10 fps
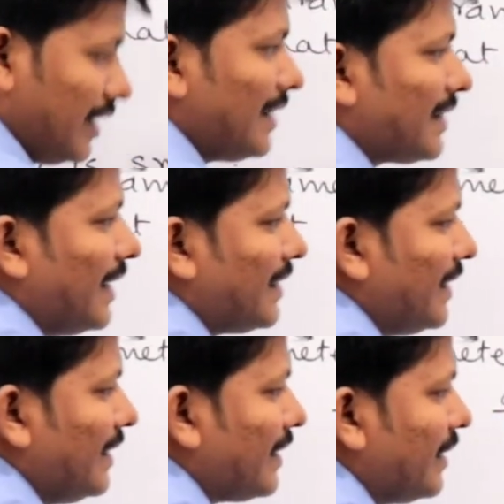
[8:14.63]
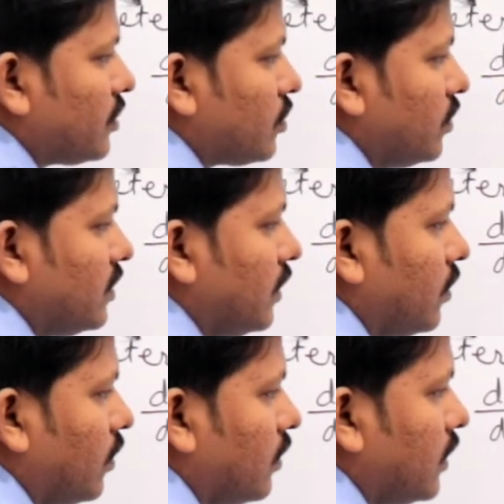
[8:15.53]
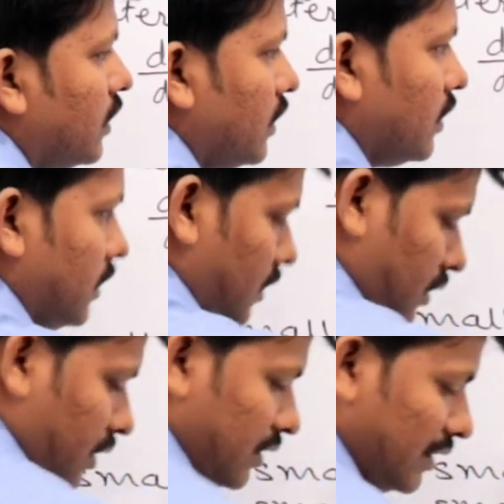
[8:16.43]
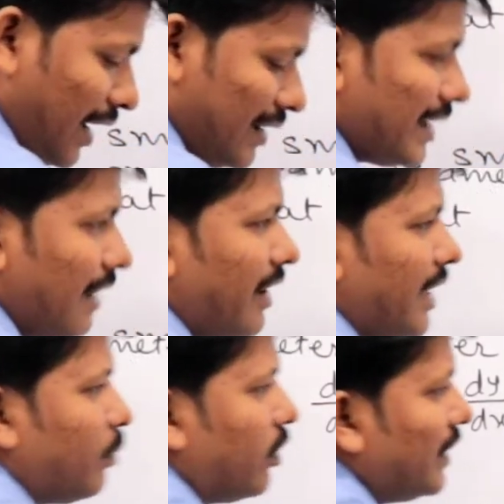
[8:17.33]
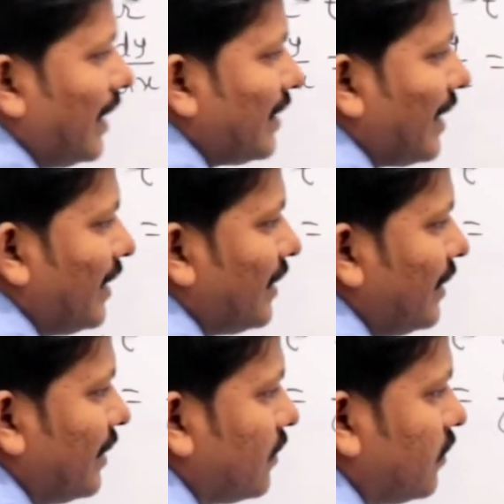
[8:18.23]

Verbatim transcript: डेल्टा टी टेंस टू ज़ीरो डेल्टा वाई अपॉन डेल्टा टी